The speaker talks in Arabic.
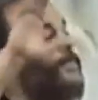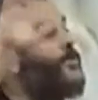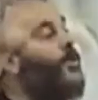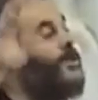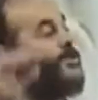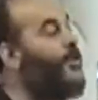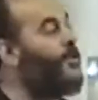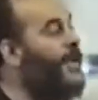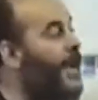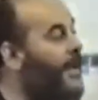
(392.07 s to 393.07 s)
بتخونش
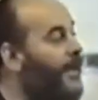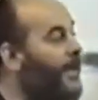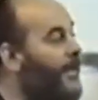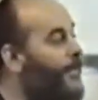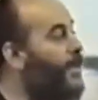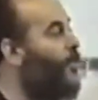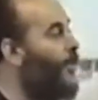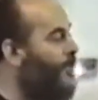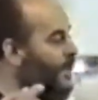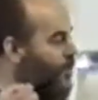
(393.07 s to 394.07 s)
جوزها
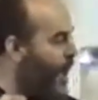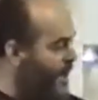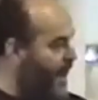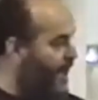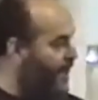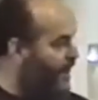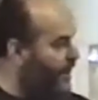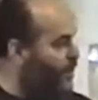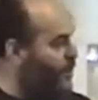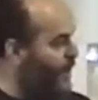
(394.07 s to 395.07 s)
بدهم نسواننا
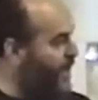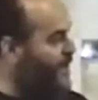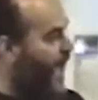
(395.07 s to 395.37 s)
يصبحن